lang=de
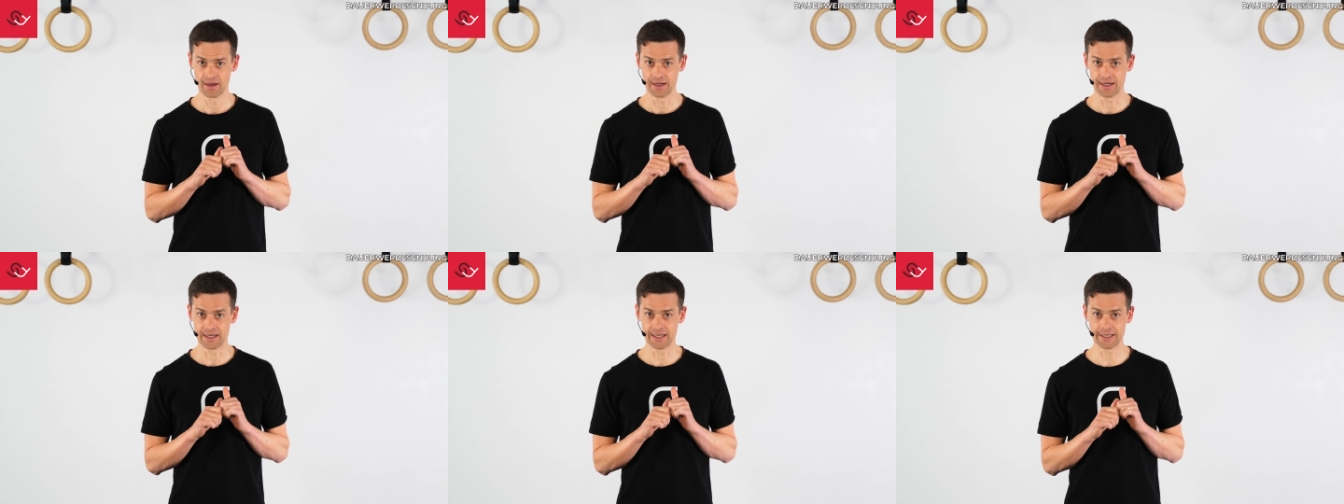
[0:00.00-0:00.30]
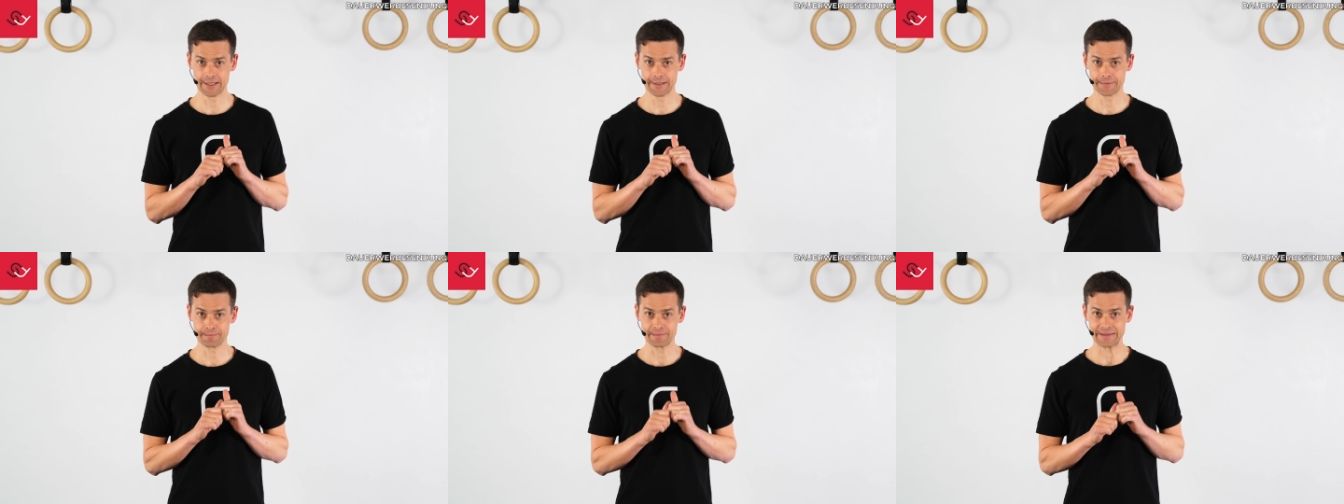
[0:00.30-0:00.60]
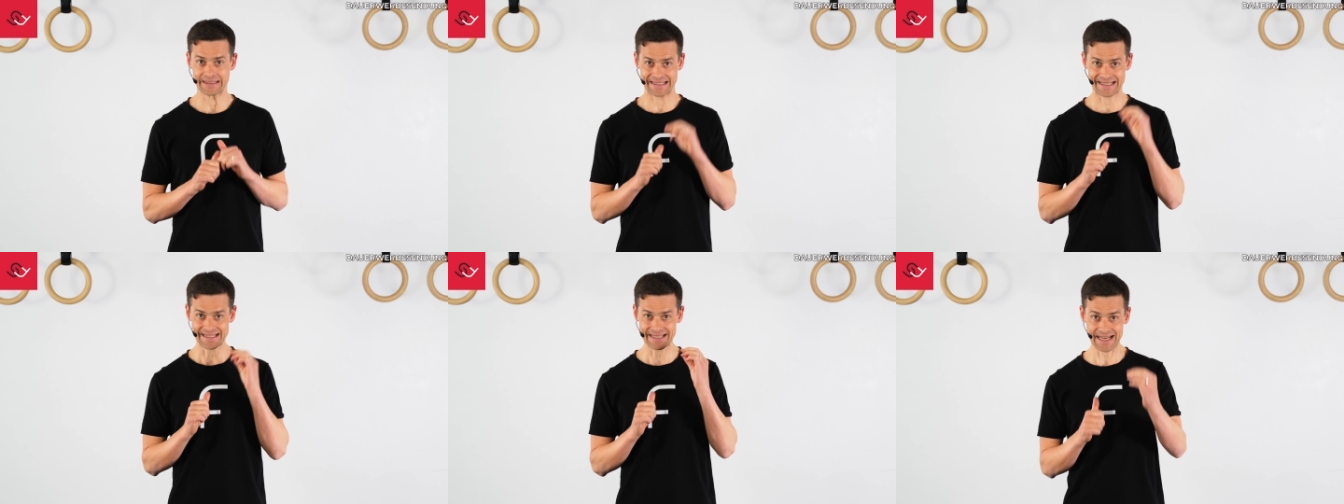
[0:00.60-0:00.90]
Äh,
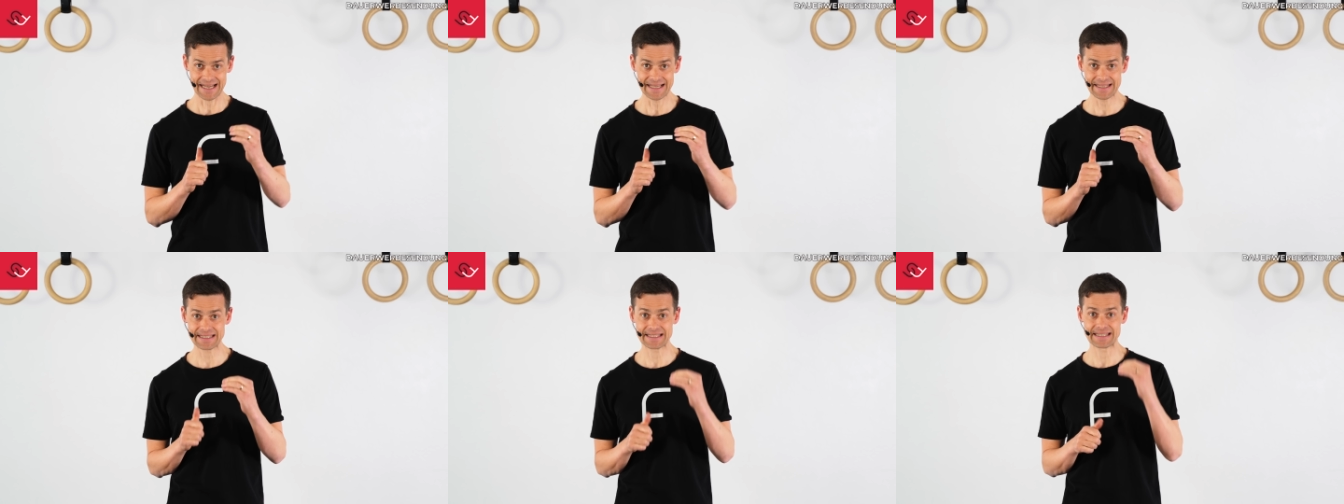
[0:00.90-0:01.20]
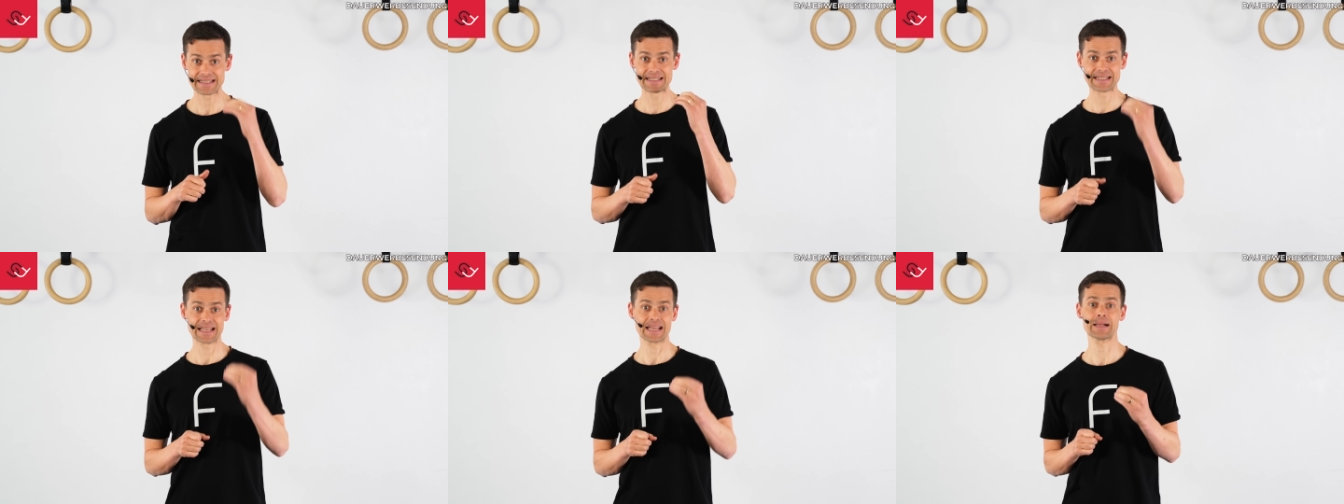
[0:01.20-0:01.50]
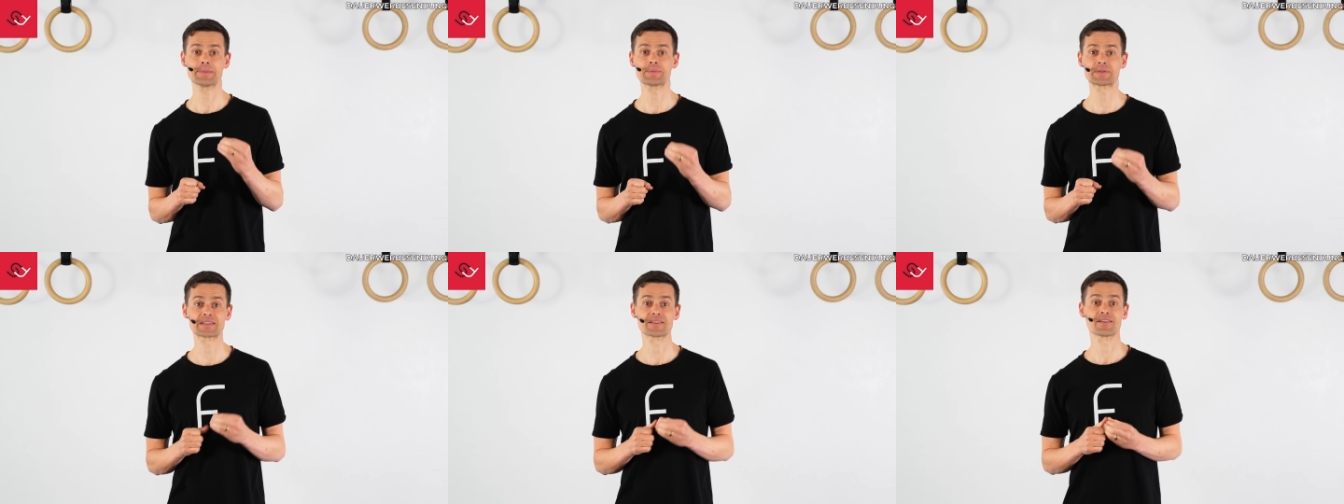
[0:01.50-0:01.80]
das heißt,
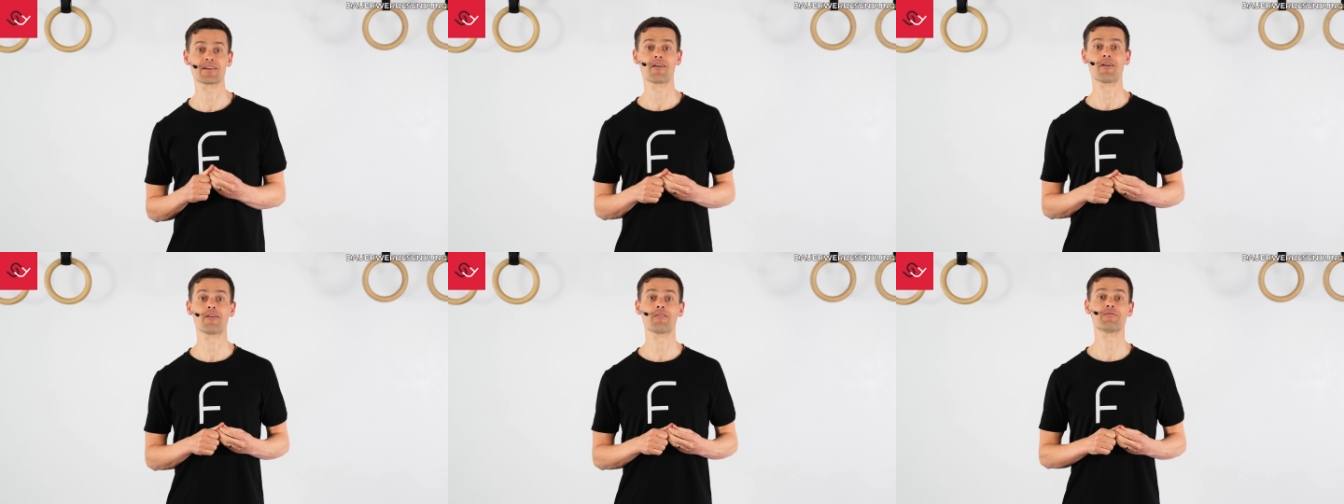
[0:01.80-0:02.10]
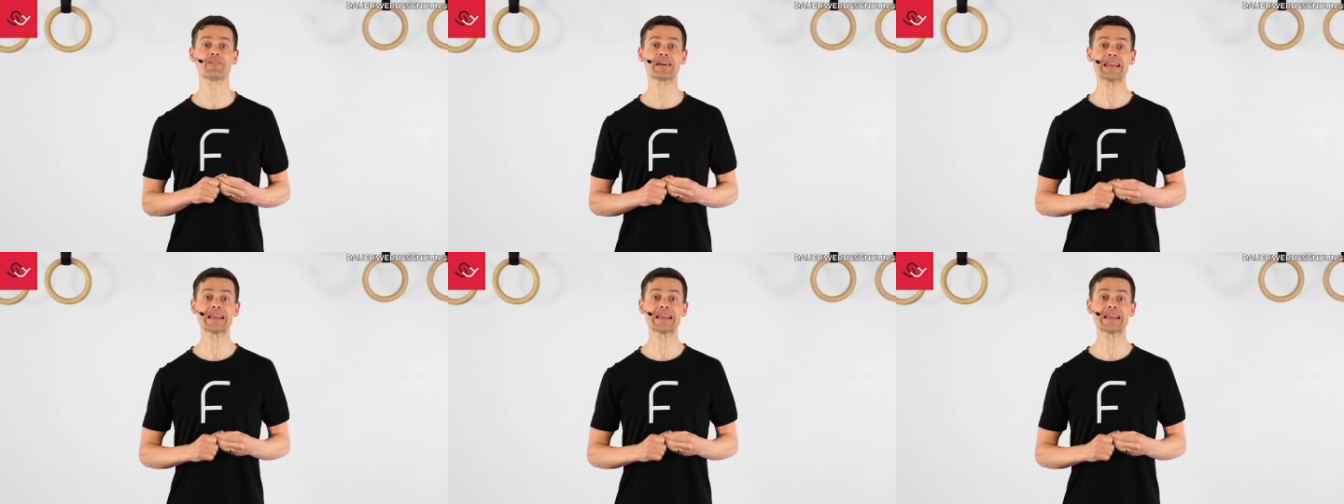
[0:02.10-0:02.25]
selbst äh,